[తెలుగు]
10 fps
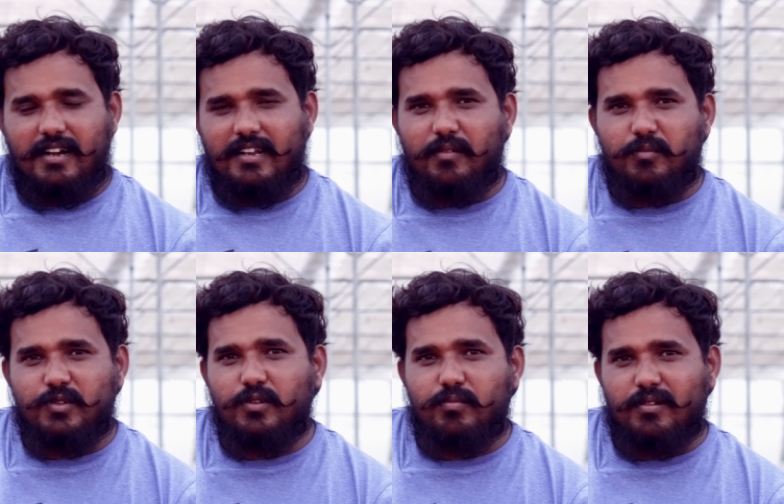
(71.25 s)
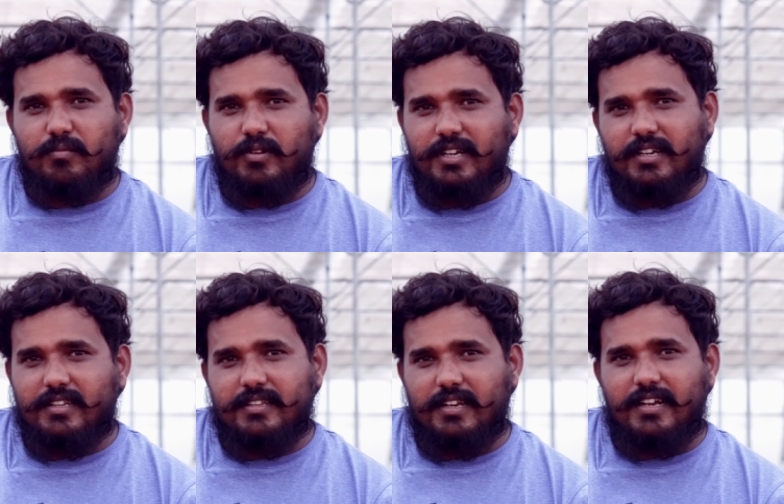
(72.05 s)
అలా ముందుకు మనం పోయి
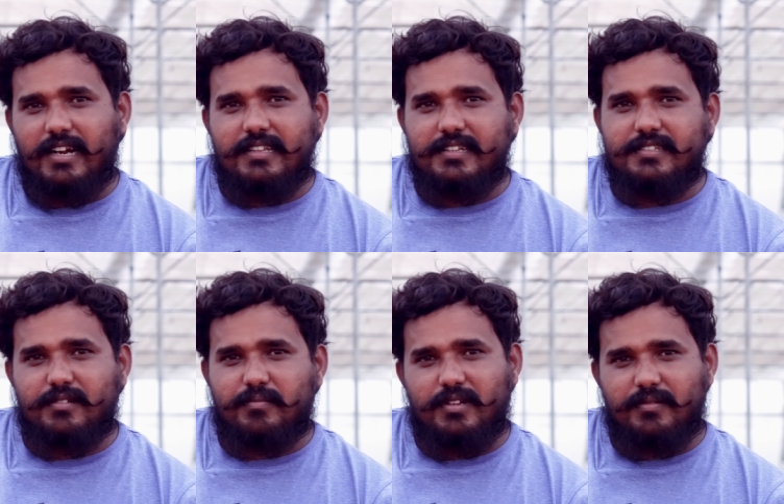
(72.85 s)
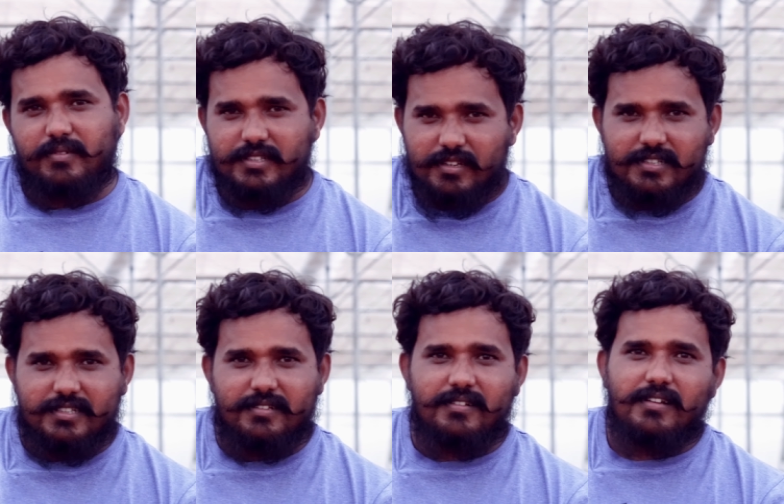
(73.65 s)
తెలంగాణ తెచ్చినాం మనం
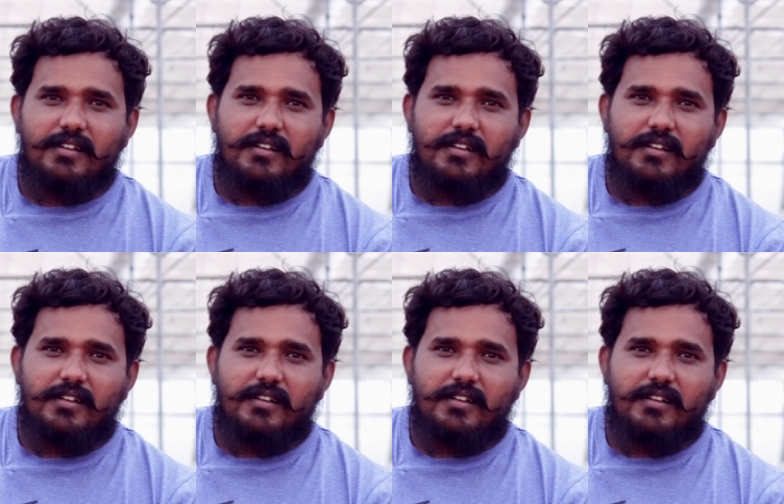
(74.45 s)
రిజర్వేషన్